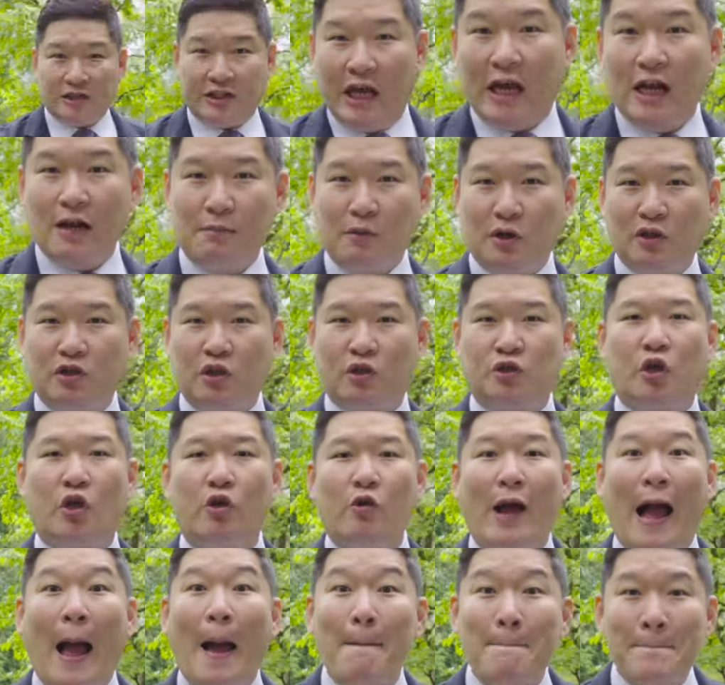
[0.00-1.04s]
제일 먼저
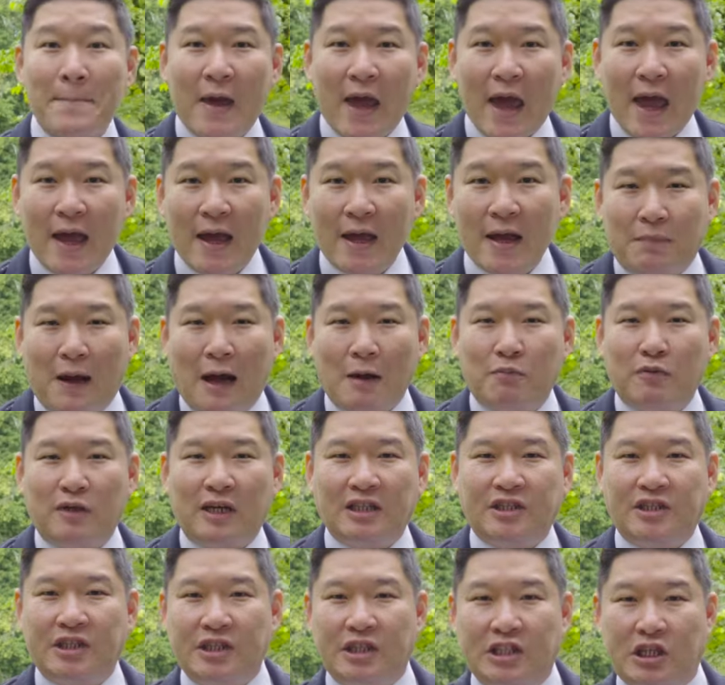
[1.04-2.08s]
저희와 함께
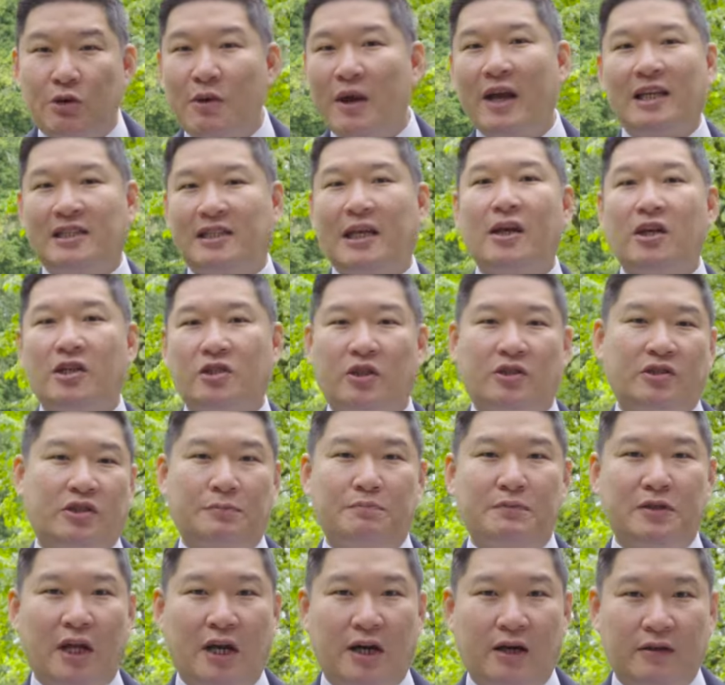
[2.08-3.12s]
방문하실 기회가
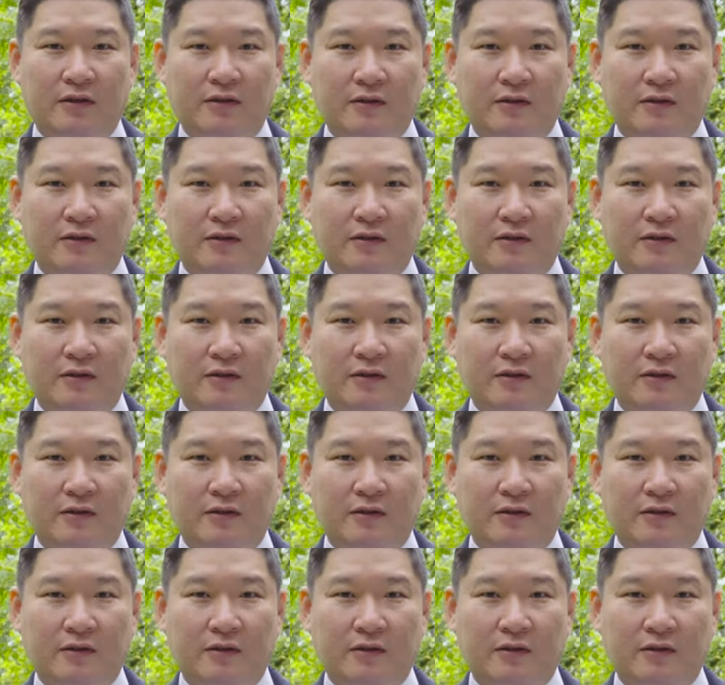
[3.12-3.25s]
생기셨습니다.